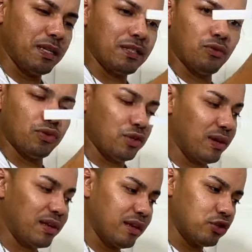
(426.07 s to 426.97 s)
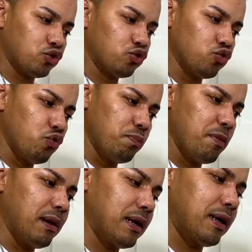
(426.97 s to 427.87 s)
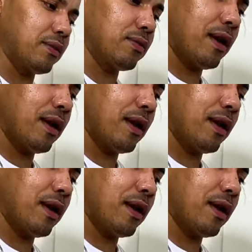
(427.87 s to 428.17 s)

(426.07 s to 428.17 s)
bastãozinho aqui é super barato,